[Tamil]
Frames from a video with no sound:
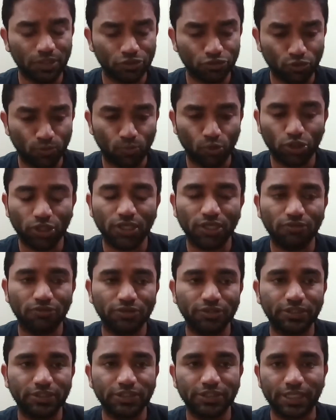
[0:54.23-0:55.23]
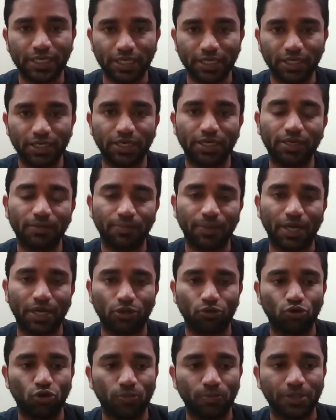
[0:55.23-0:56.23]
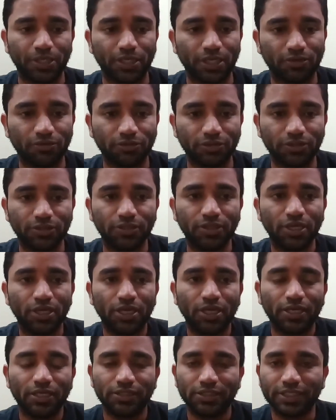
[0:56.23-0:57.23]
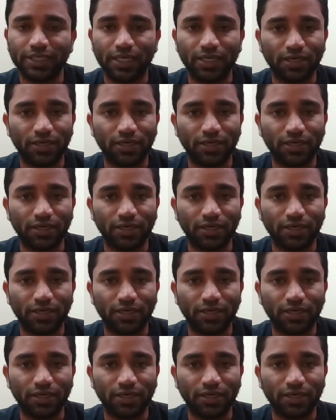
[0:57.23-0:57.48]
ஸோ முதல்ல வந்து என்ன என்ன பார்க்கணும் அப்படின்னா வந்து தி